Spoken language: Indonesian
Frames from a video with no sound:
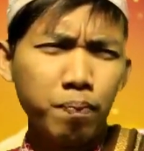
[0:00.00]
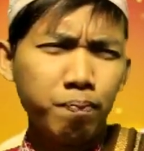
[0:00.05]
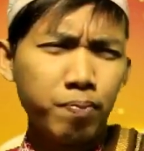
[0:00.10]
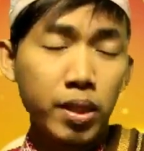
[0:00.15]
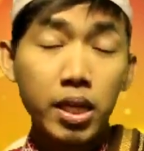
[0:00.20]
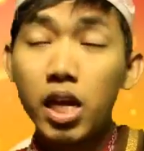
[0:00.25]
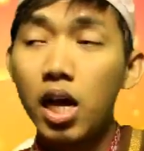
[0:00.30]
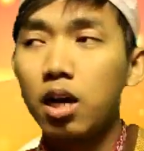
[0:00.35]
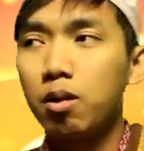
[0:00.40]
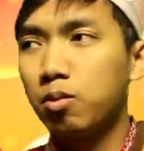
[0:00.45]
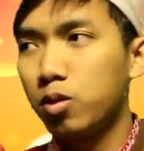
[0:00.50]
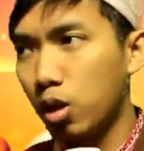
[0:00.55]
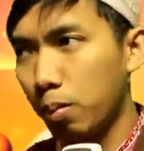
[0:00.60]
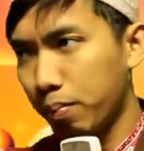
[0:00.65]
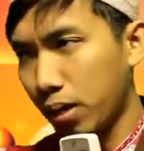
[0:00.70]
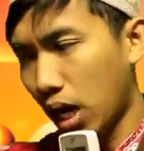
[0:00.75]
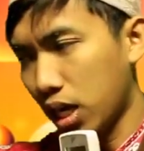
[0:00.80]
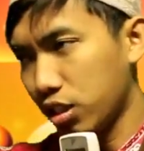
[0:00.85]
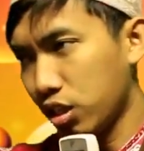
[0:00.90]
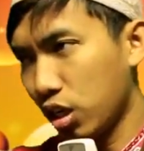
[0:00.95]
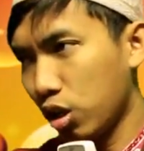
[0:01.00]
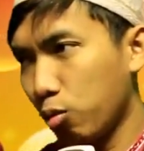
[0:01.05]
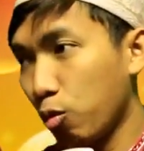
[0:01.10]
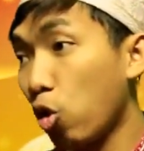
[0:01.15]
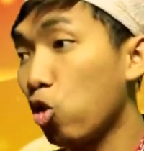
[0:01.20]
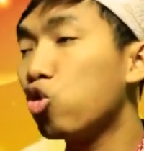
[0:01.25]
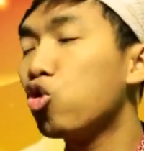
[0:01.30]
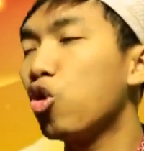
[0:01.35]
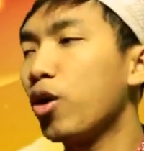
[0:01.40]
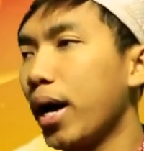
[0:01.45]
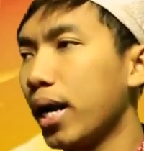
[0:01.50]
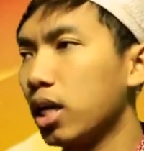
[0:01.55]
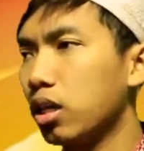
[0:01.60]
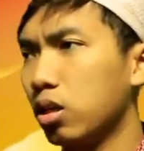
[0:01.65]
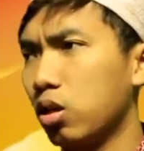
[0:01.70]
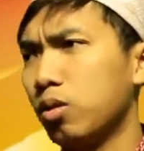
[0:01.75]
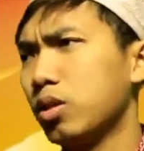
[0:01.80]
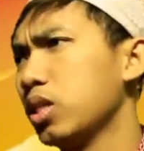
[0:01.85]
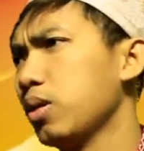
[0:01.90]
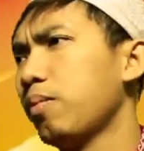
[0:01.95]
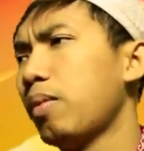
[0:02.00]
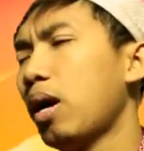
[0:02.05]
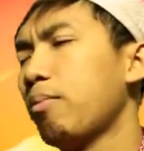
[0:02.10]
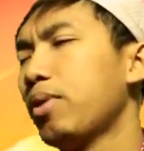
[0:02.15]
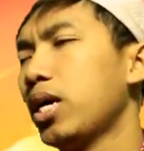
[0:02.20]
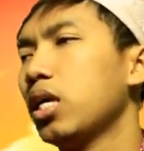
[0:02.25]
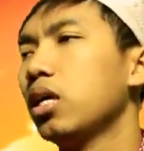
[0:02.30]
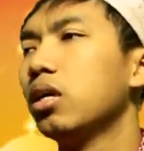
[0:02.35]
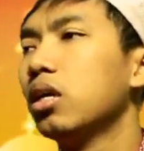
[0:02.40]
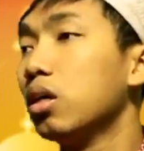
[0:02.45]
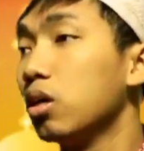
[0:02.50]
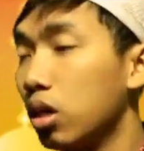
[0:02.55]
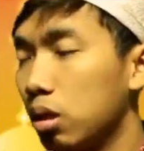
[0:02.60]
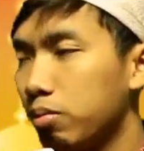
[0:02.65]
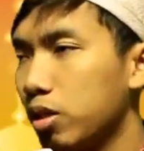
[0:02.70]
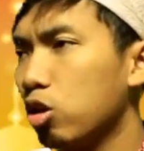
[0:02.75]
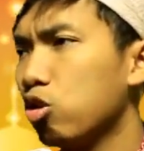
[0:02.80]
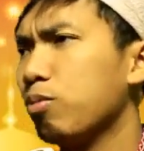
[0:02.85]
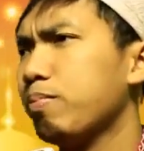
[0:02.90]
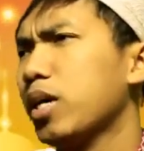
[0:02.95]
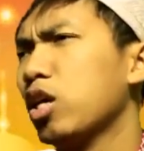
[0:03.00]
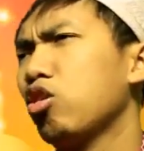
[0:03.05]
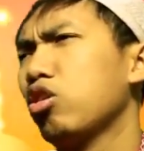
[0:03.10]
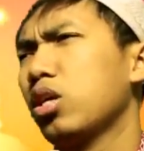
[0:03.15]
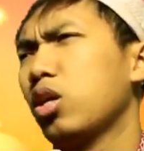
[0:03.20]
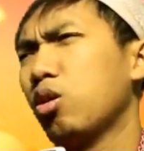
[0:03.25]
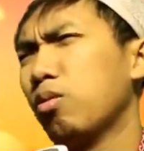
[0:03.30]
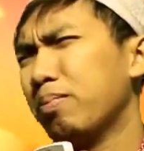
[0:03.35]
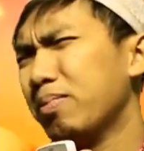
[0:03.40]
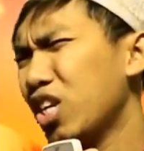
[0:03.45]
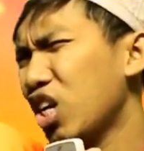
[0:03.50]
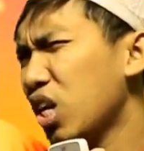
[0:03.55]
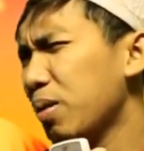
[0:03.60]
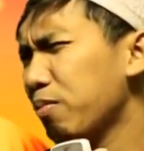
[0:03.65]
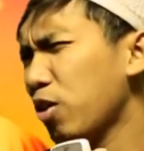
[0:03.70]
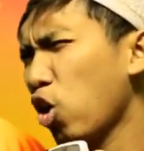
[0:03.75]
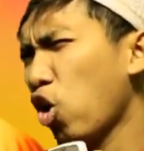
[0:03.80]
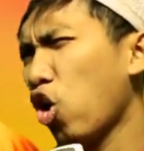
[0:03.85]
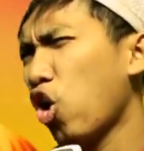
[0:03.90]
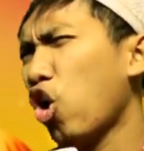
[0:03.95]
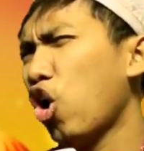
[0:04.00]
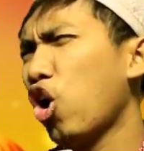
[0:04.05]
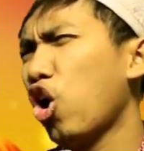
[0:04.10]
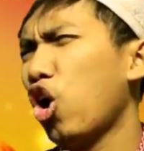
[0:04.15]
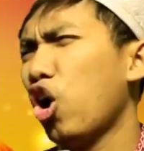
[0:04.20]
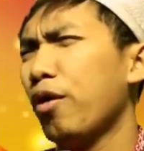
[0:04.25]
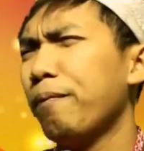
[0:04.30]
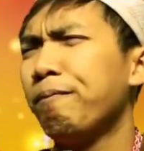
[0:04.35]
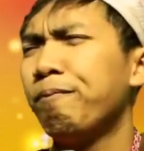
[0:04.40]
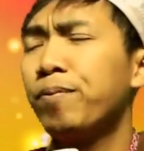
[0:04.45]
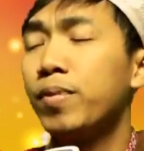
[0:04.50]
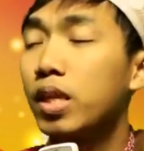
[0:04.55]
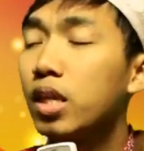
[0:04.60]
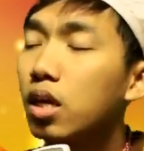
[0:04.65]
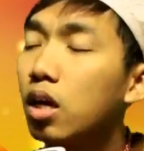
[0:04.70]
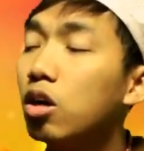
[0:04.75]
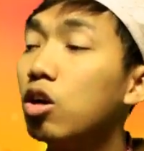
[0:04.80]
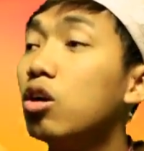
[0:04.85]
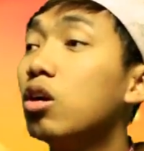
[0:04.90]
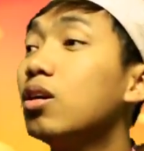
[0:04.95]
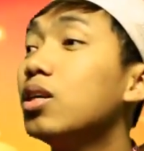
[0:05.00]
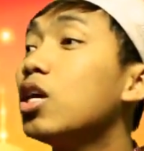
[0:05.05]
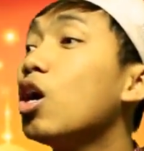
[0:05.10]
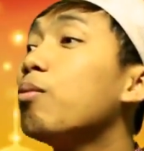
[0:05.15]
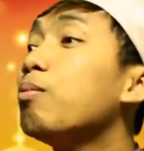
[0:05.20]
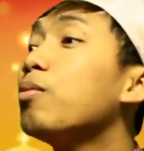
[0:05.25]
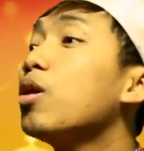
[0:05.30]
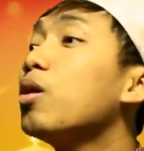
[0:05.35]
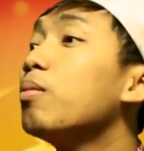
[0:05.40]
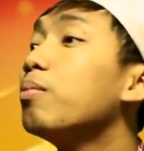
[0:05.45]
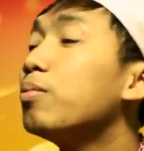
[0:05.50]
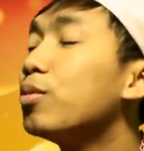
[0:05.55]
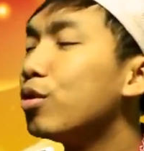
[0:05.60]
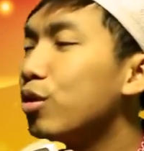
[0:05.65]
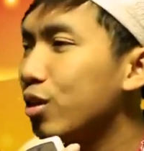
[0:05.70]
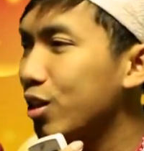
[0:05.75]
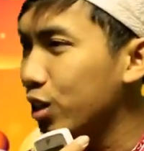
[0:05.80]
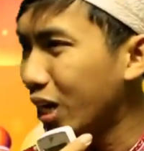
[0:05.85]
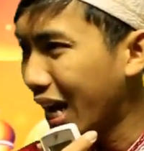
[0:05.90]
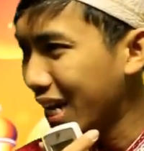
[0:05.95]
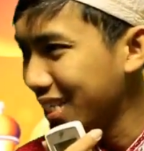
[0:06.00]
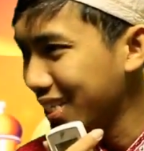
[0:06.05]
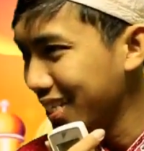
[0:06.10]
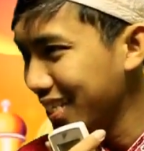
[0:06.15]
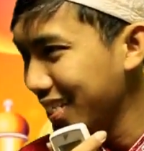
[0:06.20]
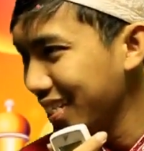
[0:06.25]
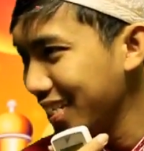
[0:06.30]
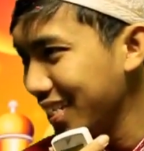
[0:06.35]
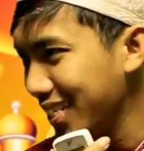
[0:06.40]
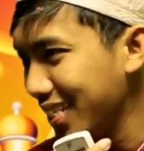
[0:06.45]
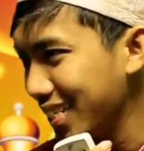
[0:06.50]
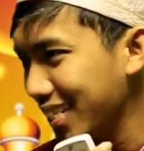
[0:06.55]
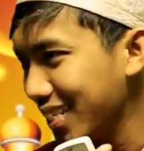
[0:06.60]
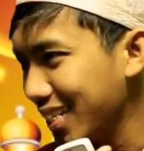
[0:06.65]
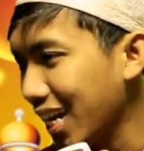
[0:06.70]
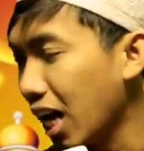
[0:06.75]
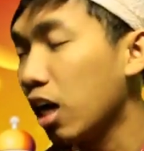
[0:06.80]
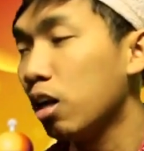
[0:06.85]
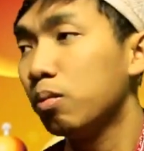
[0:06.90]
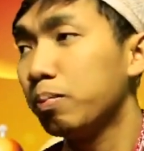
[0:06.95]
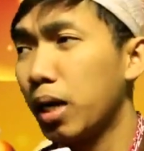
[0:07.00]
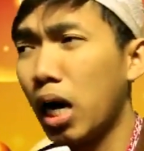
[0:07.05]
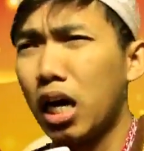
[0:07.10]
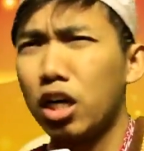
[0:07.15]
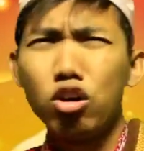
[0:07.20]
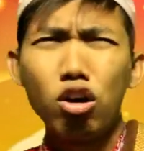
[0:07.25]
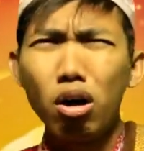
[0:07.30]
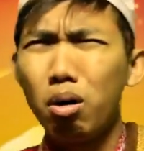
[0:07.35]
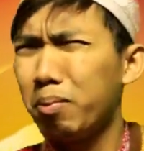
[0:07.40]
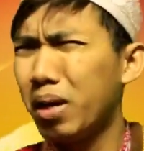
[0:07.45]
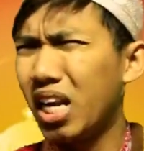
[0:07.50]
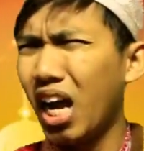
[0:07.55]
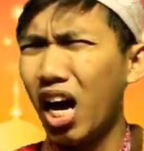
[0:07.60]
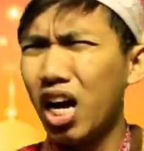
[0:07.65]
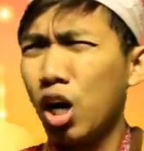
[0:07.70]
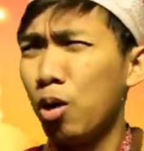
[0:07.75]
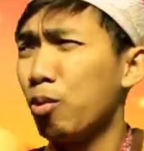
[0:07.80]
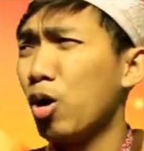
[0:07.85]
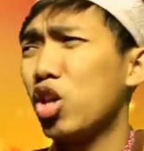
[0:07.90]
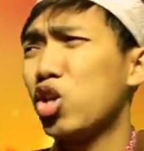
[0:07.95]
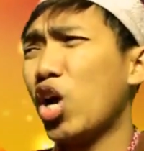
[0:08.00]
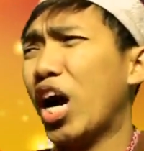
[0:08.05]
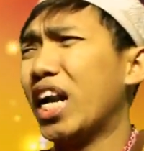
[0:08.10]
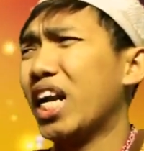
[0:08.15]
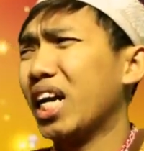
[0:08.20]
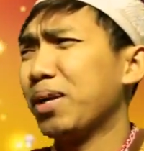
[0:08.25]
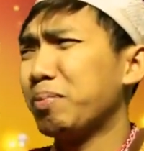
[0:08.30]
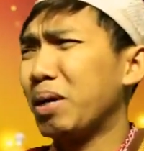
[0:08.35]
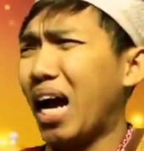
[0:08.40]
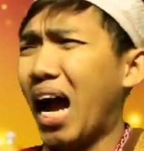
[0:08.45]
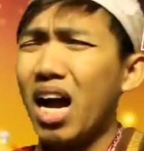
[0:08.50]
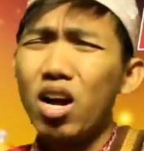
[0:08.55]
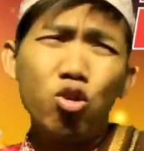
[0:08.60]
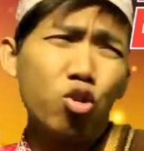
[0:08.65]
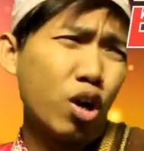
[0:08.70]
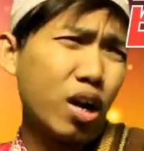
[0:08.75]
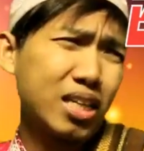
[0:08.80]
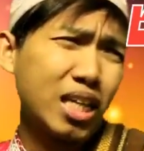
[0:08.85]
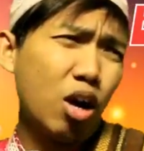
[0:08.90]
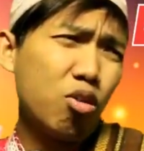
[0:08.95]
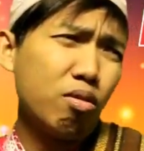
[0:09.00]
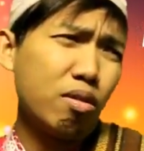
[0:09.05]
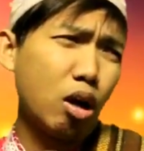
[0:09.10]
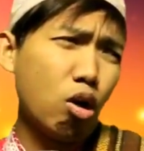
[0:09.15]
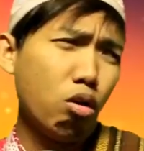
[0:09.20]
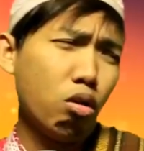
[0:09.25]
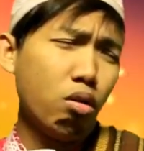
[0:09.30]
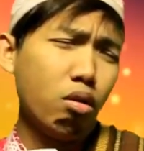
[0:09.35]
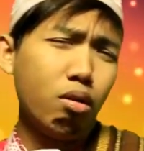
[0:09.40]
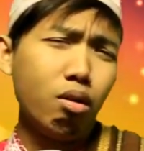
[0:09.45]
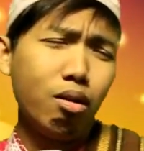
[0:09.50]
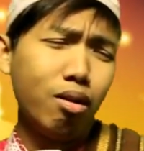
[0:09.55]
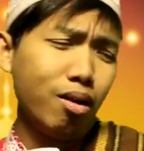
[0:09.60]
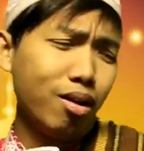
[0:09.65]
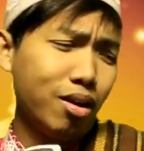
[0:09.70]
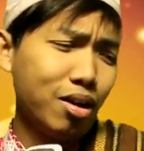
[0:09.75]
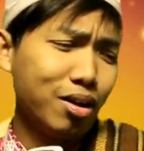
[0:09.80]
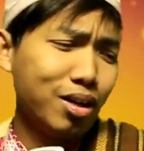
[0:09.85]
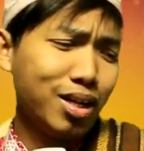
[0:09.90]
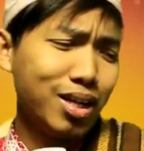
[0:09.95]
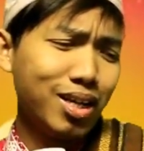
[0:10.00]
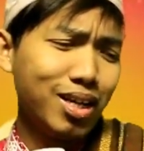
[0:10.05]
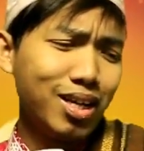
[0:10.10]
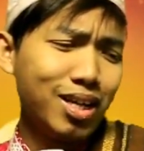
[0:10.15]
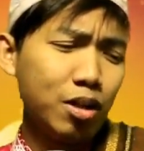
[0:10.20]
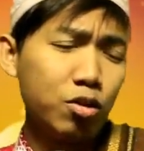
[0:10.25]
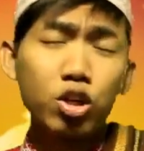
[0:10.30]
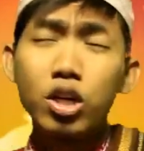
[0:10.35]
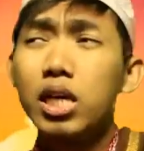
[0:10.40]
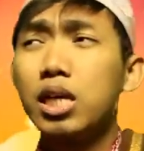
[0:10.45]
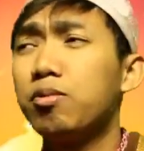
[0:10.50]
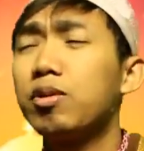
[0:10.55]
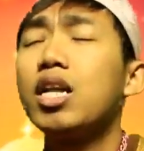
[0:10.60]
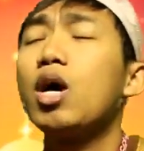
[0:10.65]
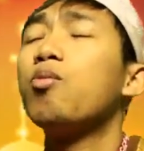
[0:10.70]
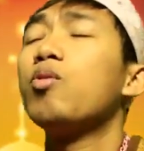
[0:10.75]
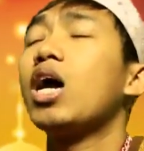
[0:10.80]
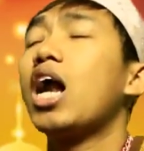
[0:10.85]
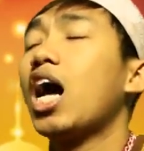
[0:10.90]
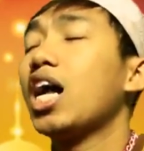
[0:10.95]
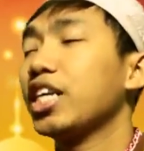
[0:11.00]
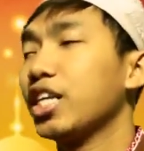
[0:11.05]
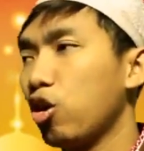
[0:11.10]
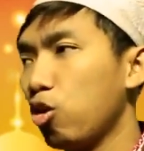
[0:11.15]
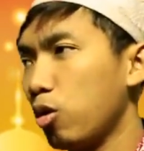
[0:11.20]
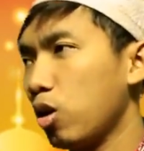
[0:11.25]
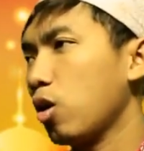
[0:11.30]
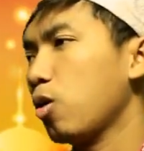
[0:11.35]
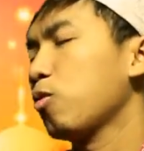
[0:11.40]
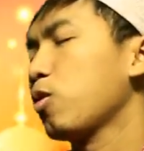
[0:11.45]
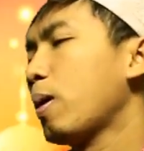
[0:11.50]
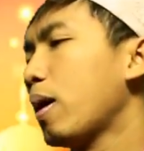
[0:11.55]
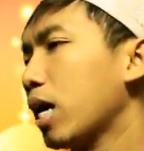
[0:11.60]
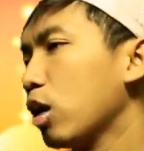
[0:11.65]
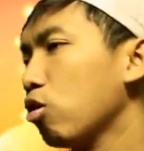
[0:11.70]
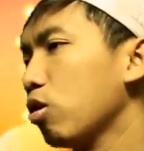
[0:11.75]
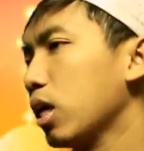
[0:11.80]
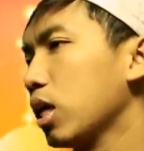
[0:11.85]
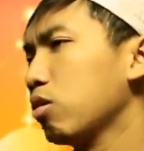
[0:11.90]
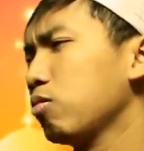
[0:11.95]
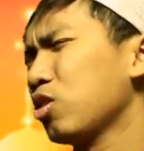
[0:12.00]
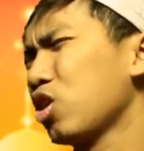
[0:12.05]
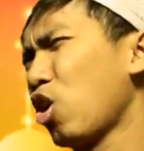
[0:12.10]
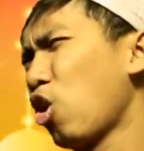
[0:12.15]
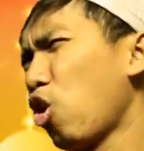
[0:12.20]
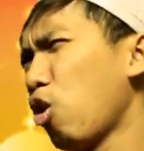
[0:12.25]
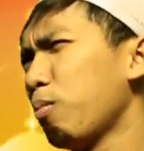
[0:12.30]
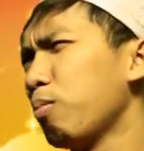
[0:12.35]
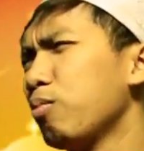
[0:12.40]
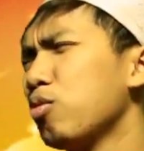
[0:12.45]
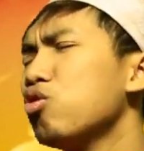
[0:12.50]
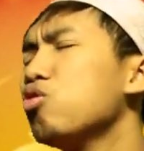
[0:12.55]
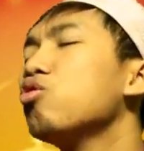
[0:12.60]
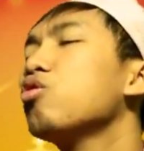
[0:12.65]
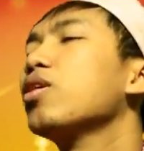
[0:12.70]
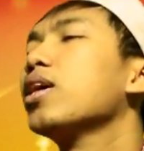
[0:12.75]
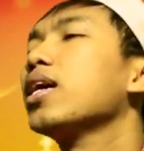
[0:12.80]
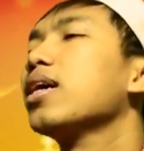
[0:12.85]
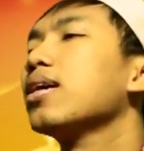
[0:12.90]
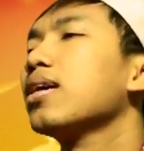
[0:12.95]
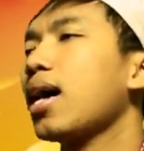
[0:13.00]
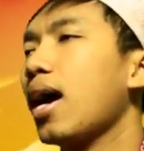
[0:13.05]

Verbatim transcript: Jenengan no pasar kok kudungan kok jilbaban, bakul-bakul itu bengo. Belanja nopo Bu Kaji? Ya padahal panjenengan pojokane Mekah urung tau roh. Lha kuwi wis dimulyakno karo bakul diceluk Bu